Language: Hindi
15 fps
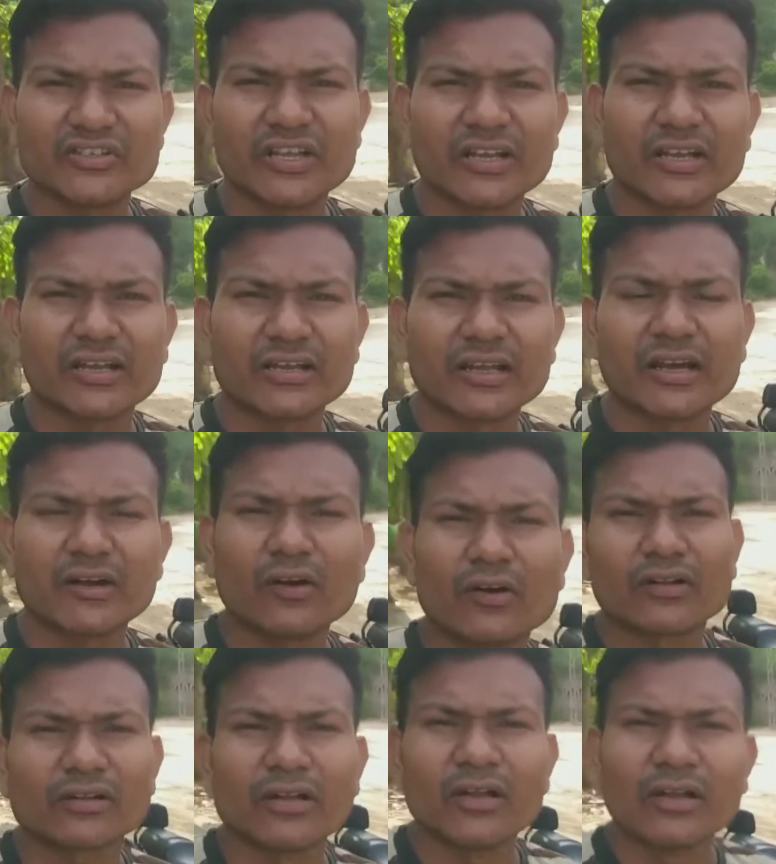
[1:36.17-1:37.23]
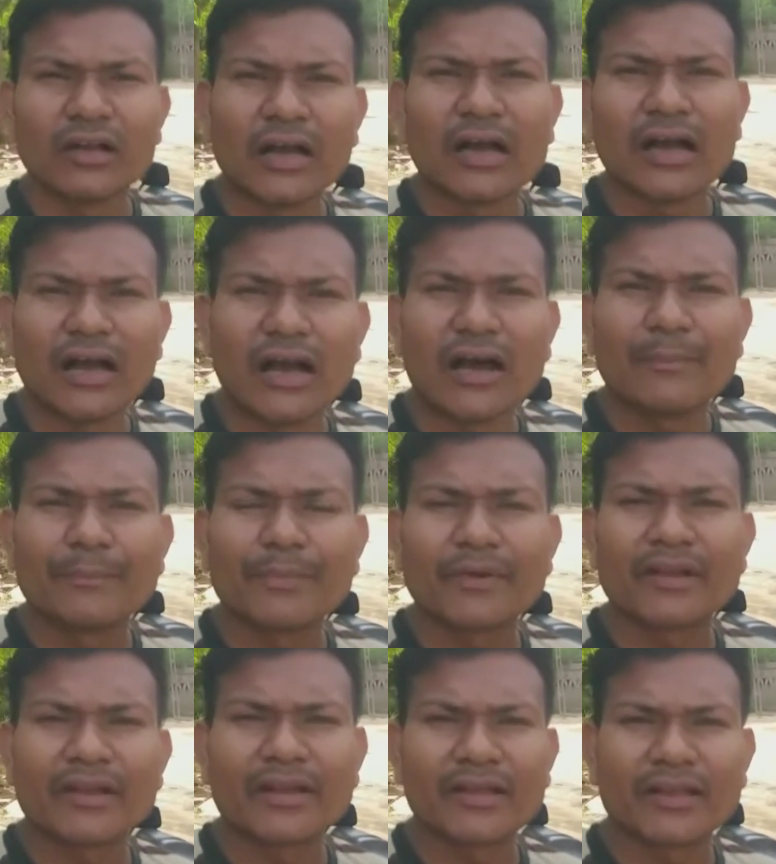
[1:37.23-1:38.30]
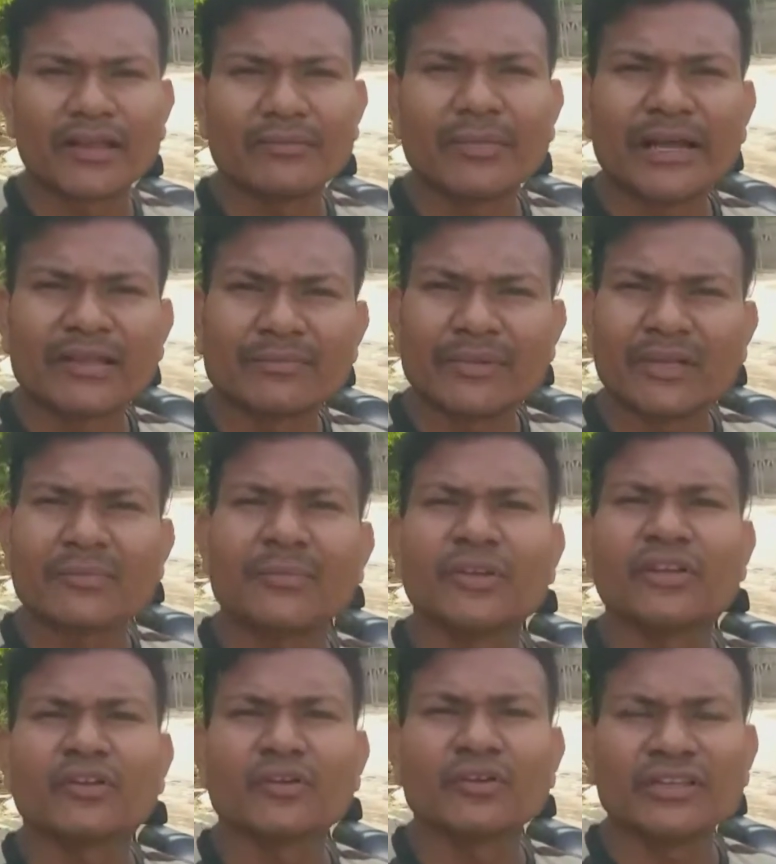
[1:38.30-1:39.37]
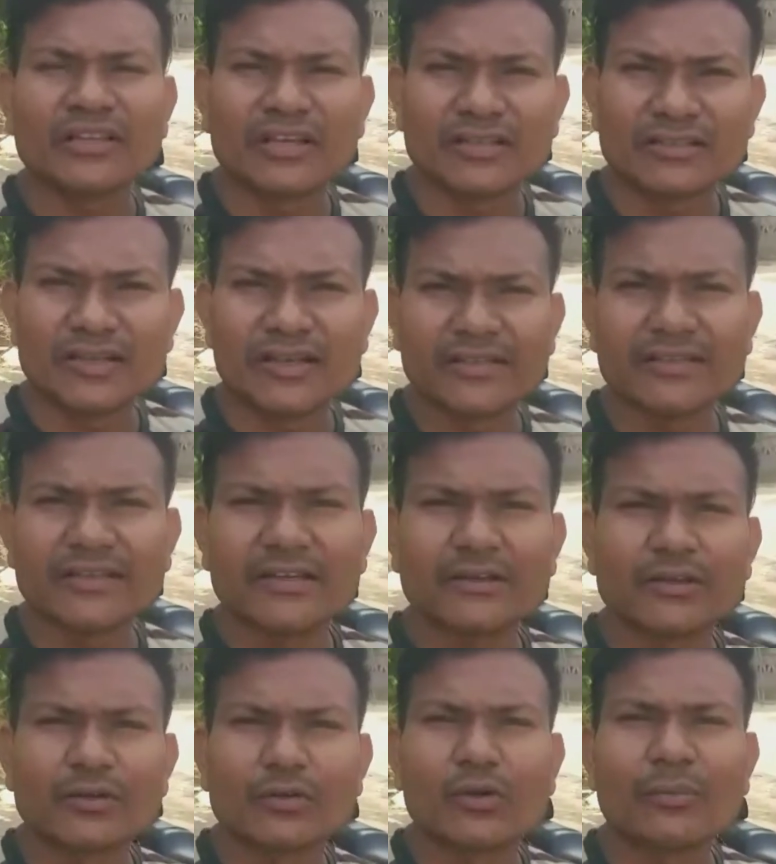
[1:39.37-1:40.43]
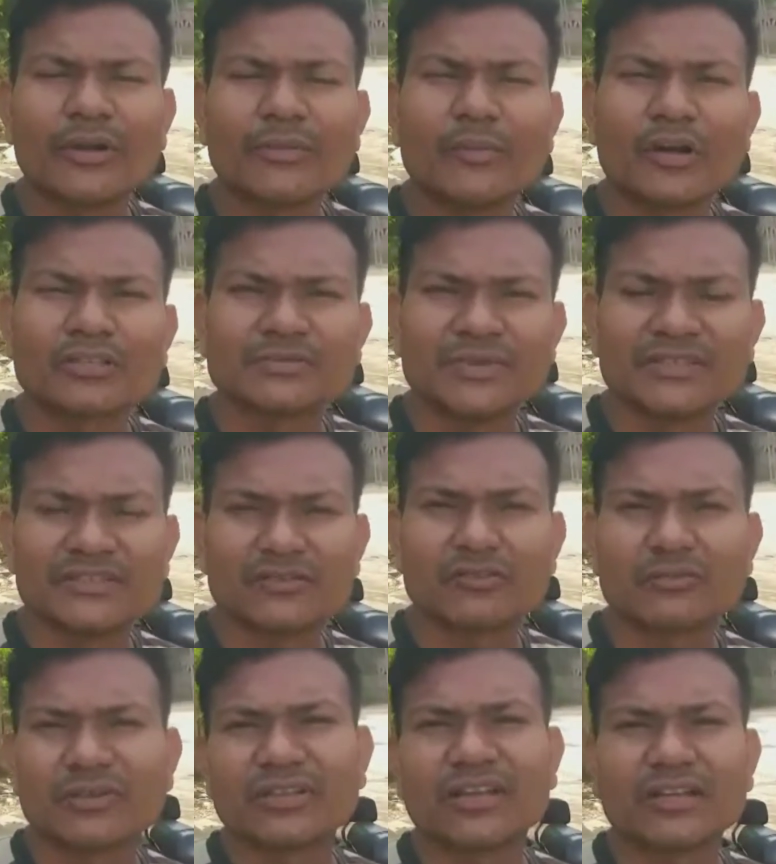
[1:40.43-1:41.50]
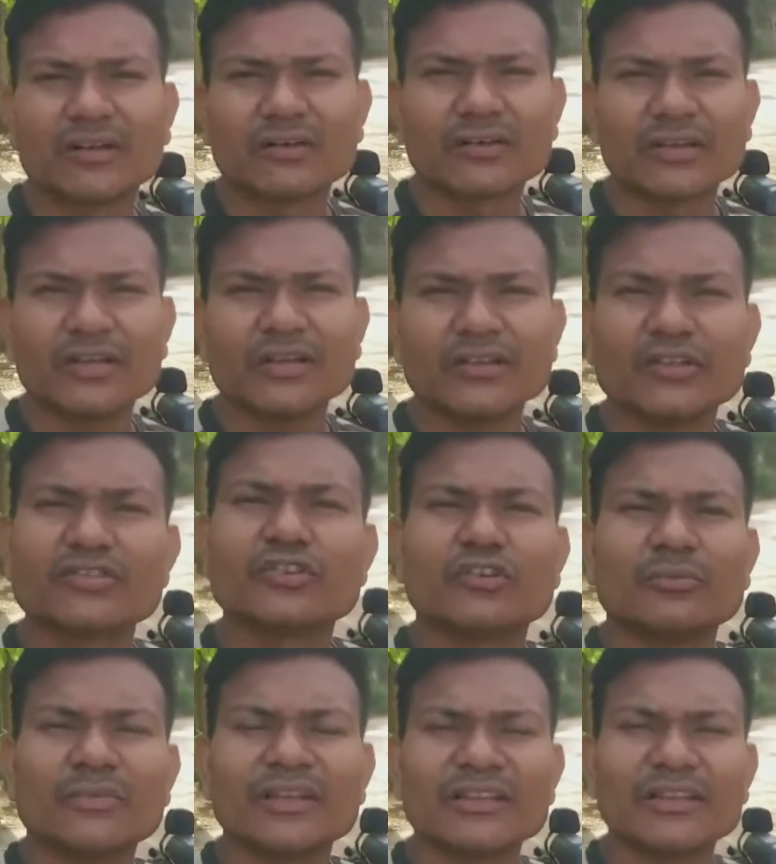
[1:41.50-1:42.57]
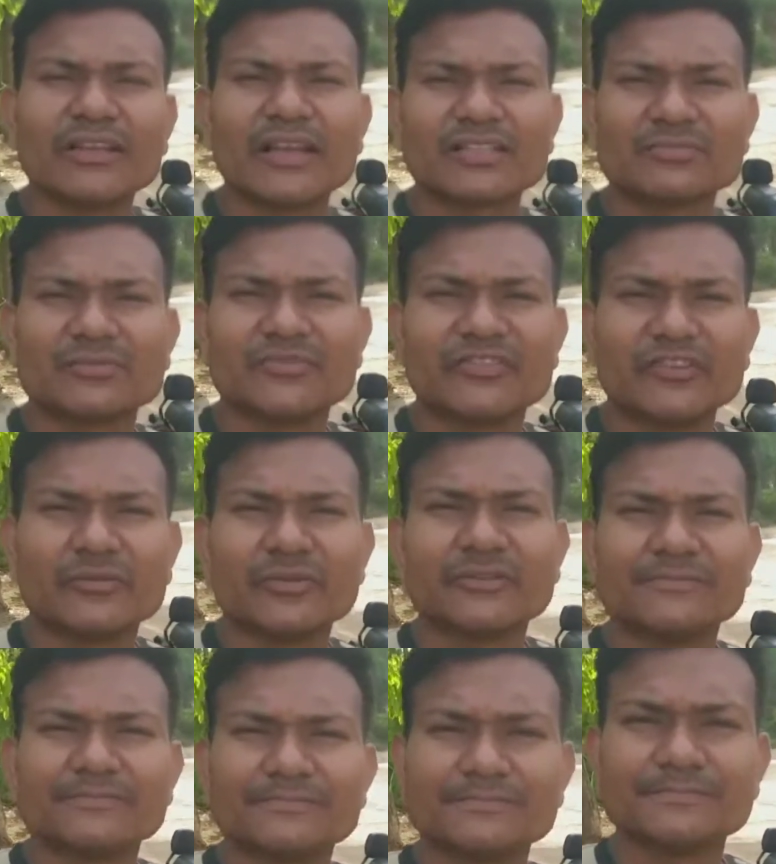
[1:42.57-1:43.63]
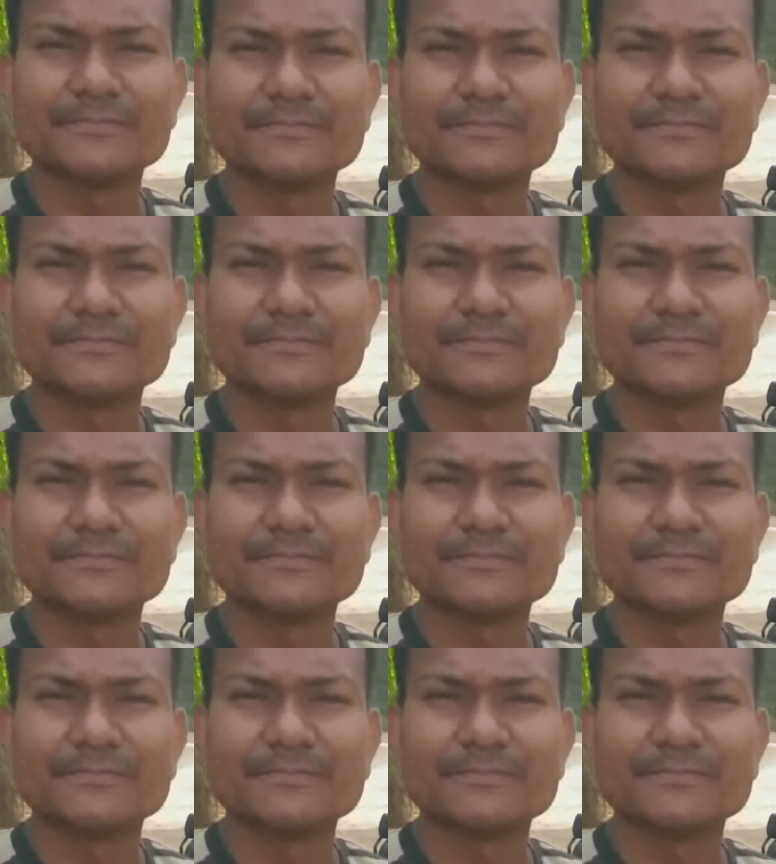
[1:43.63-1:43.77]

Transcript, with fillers: शेयर करना और आप कि बाइक में की भी कोई दिक्कत रहती है तो कमेंट बॉक्स में ज़रूर बताना ओके तो चलो मिलते हैं नेक्स्ट वीडियो में